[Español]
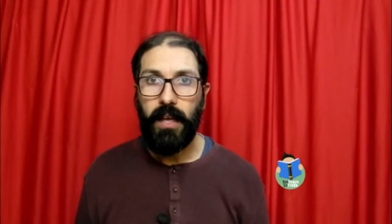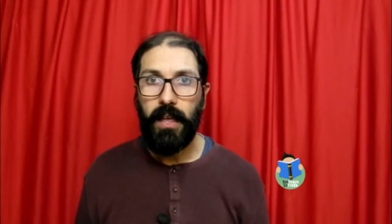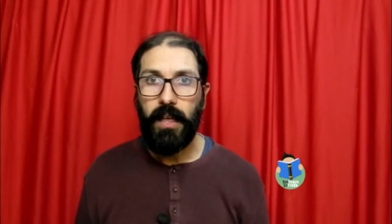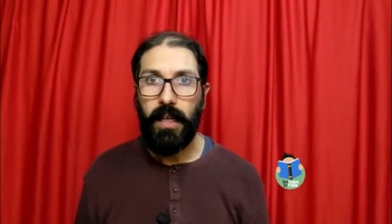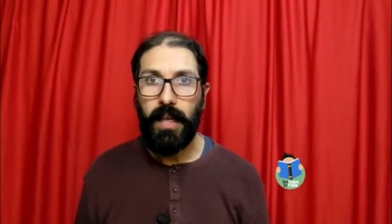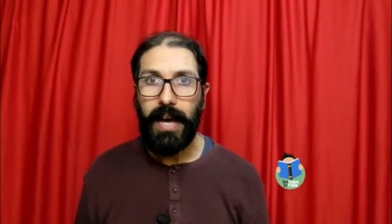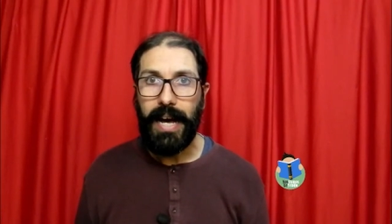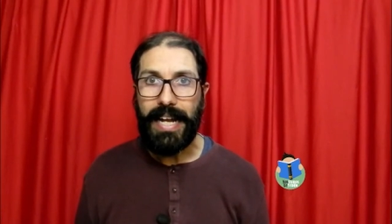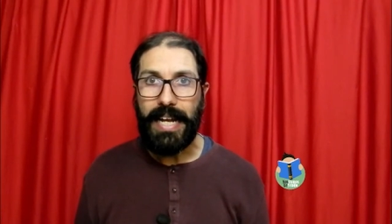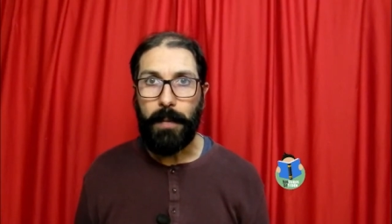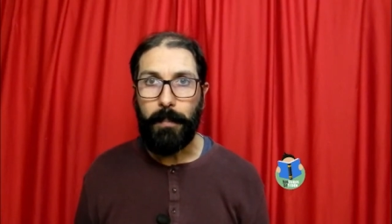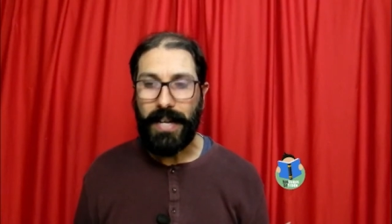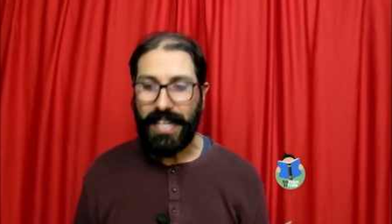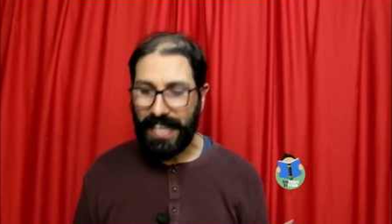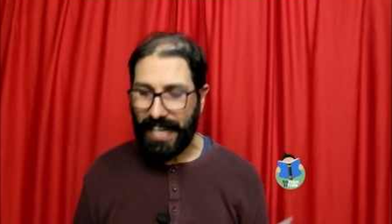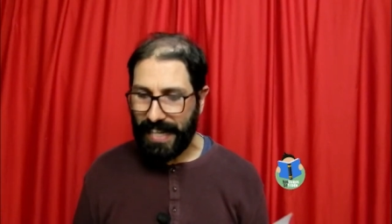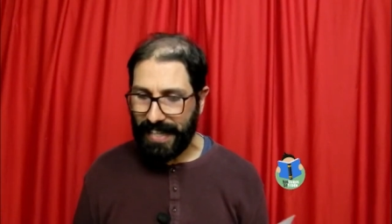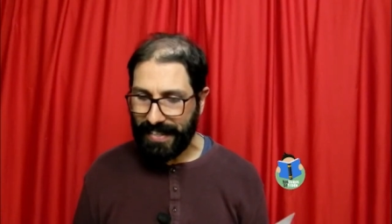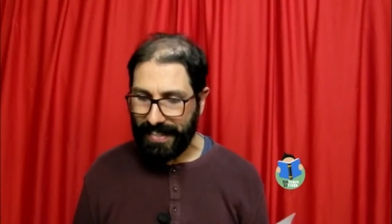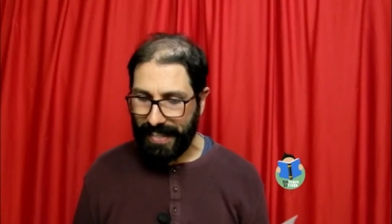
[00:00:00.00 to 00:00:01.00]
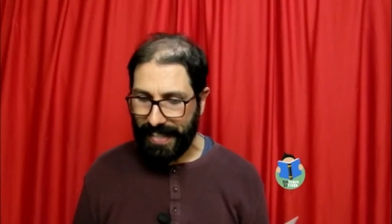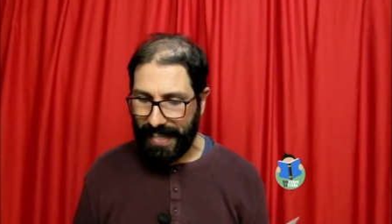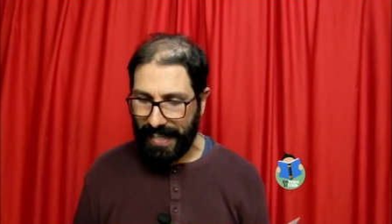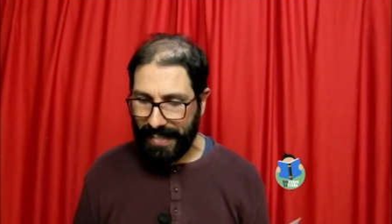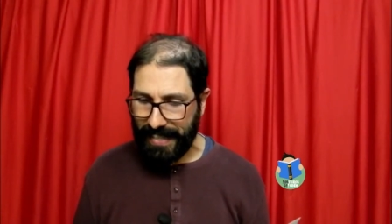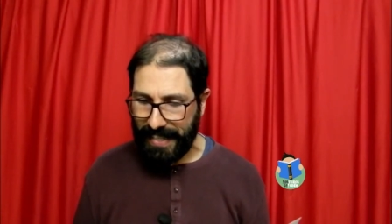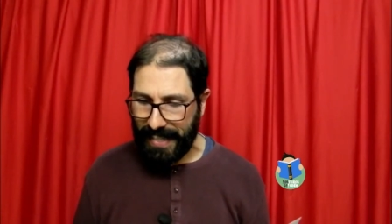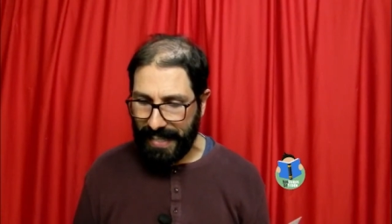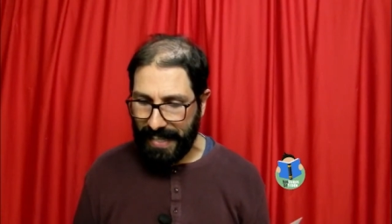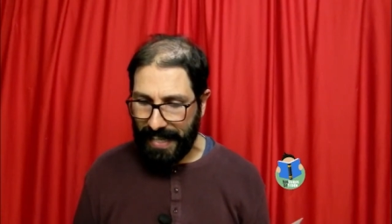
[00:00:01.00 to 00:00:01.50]
A la mañana
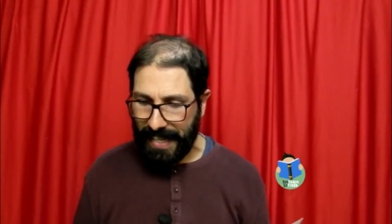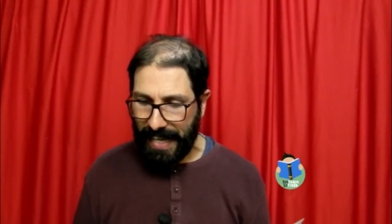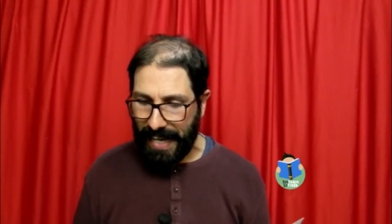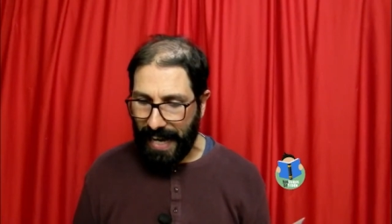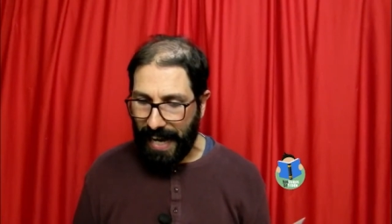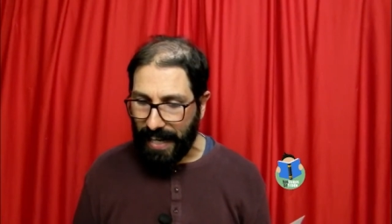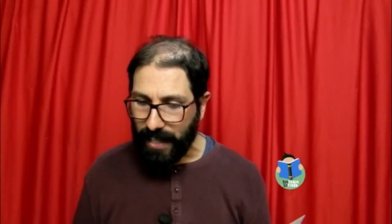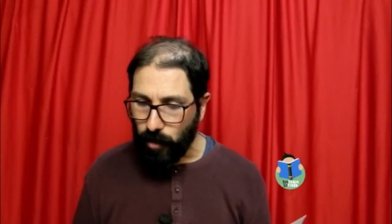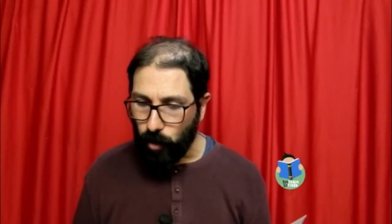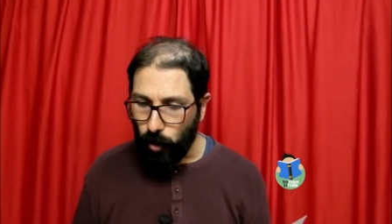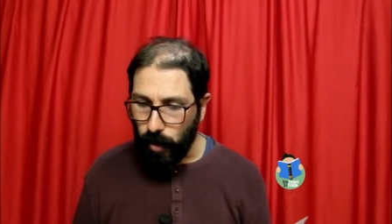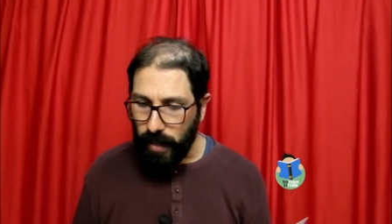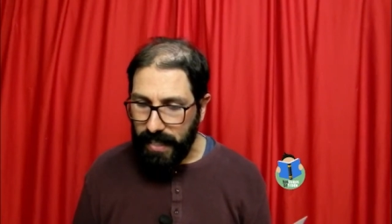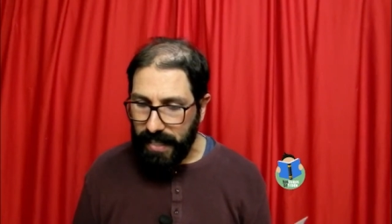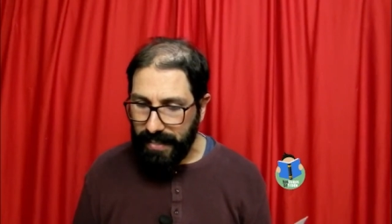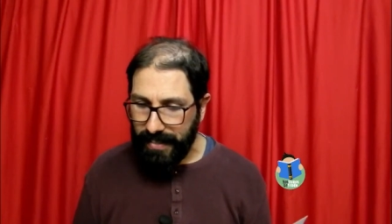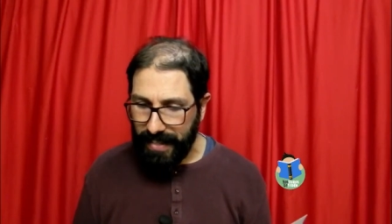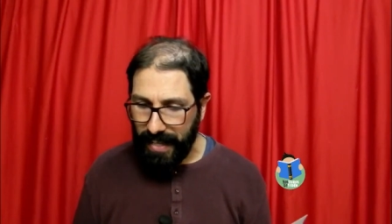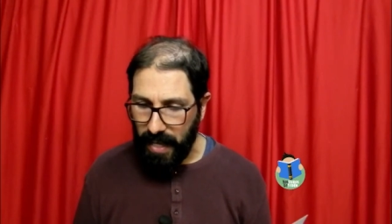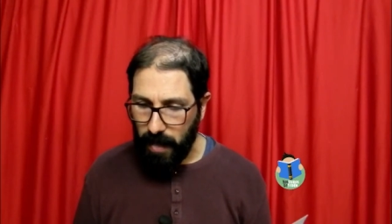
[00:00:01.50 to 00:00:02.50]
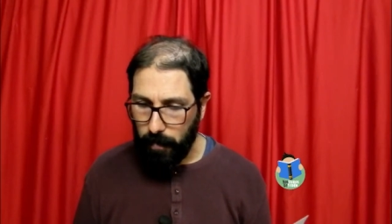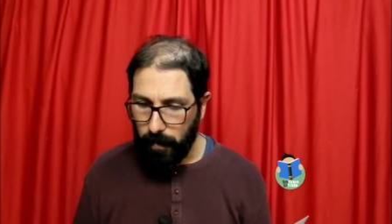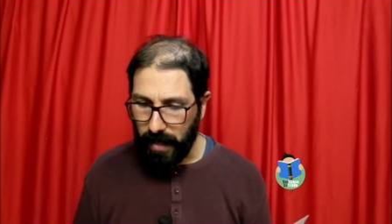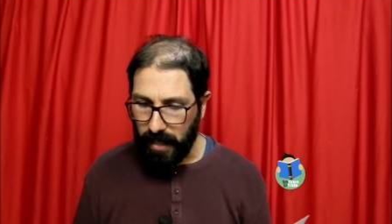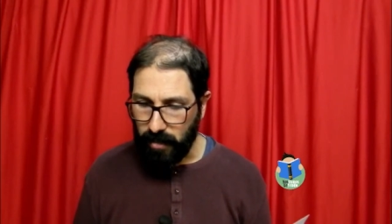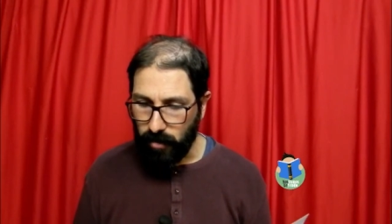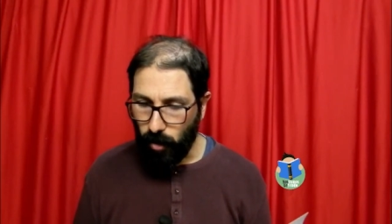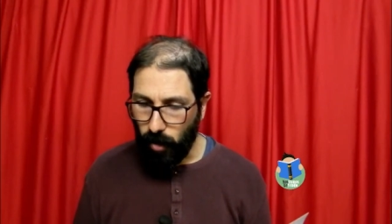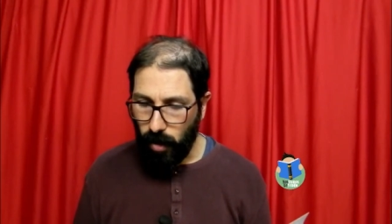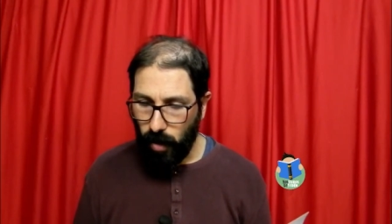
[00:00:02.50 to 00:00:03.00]
siguiente, Arcoíris se
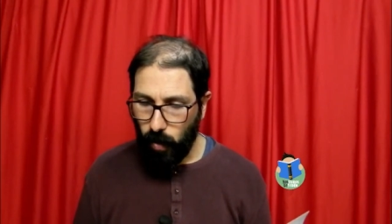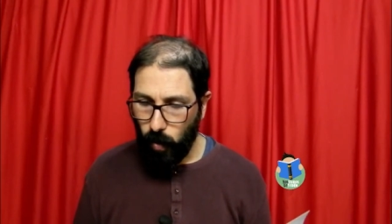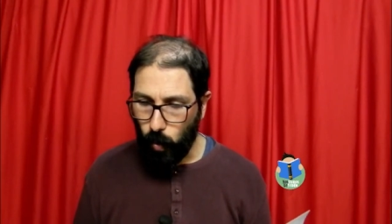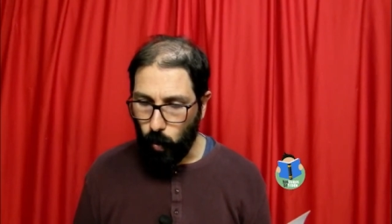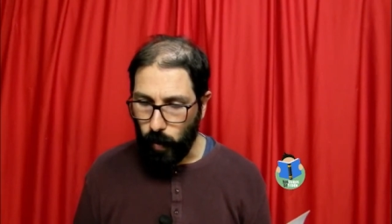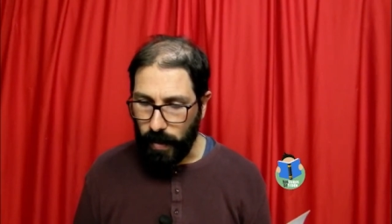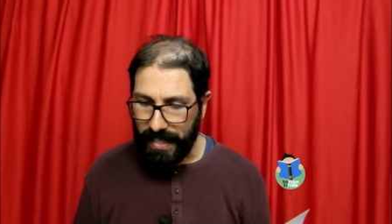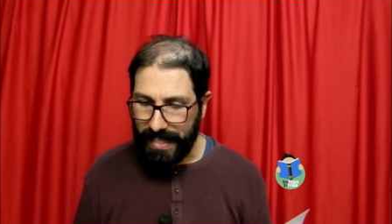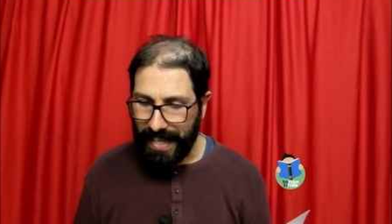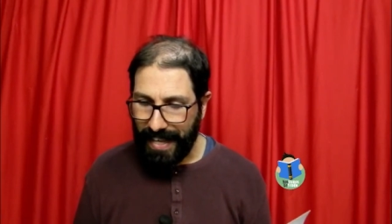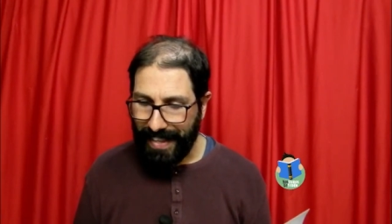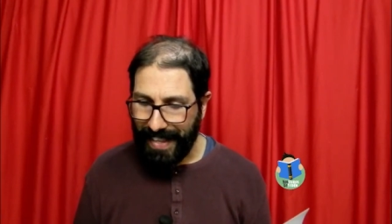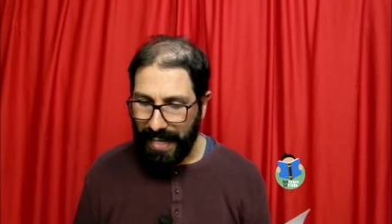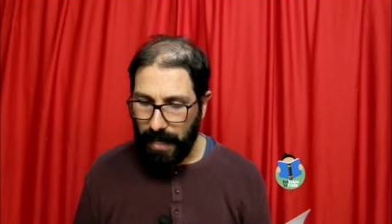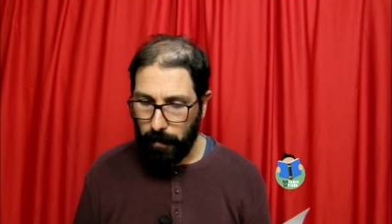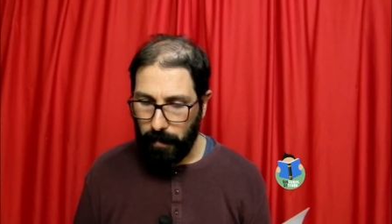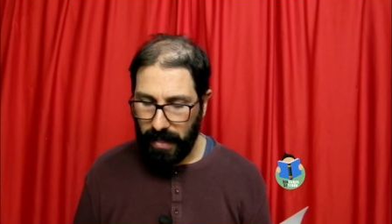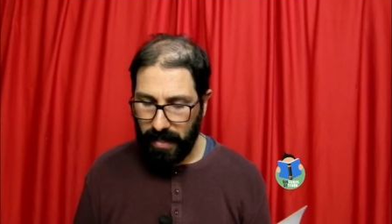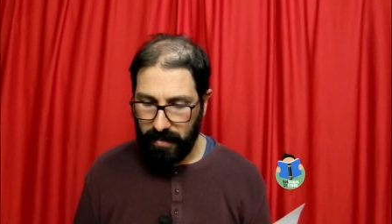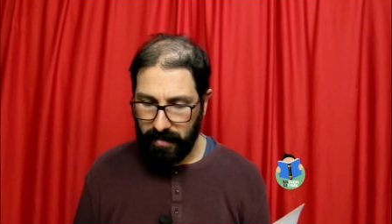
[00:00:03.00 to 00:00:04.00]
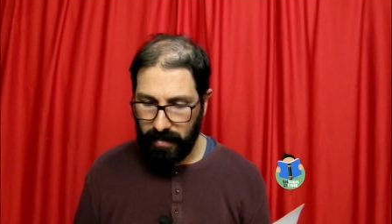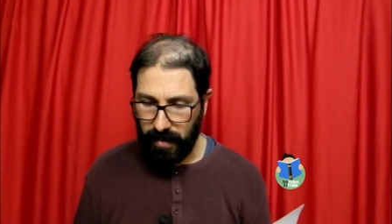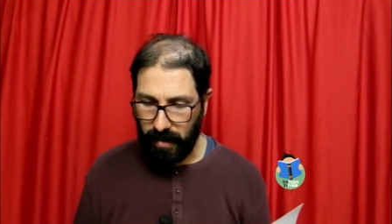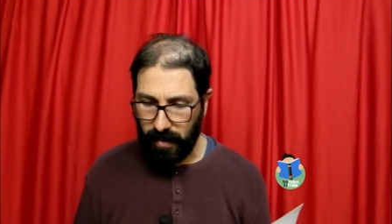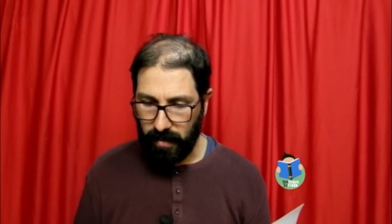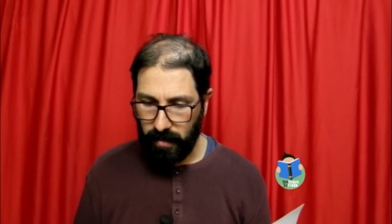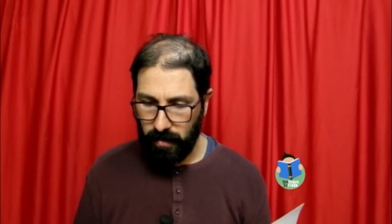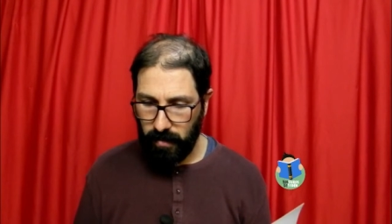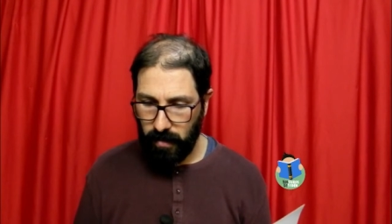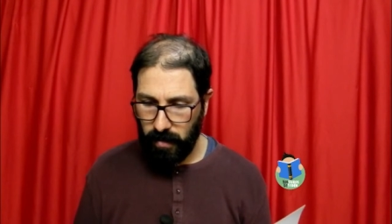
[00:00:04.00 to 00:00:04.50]
despertó en la oscuridad del amanecer.